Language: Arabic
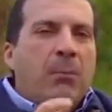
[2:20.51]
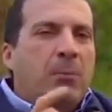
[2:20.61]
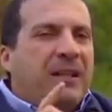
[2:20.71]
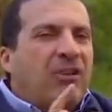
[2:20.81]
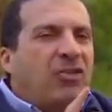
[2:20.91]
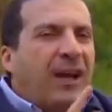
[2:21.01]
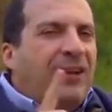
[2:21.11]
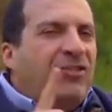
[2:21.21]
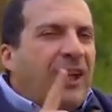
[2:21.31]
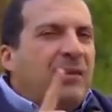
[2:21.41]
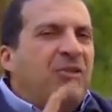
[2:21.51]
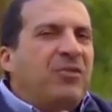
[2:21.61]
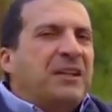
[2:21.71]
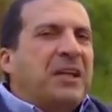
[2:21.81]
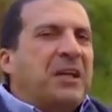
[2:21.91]
ما تشتغلش على اللي مش
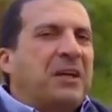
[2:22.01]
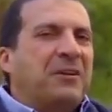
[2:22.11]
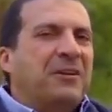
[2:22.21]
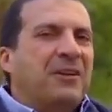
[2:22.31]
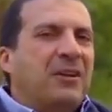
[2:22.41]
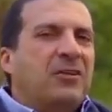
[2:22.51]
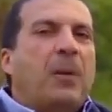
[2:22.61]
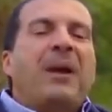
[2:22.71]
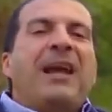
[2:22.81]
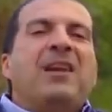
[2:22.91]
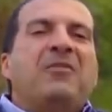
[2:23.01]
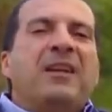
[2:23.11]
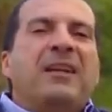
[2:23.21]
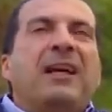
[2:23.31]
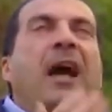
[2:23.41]
في ايديك طب ايه اللي في
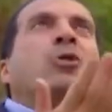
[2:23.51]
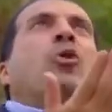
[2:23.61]
ايديا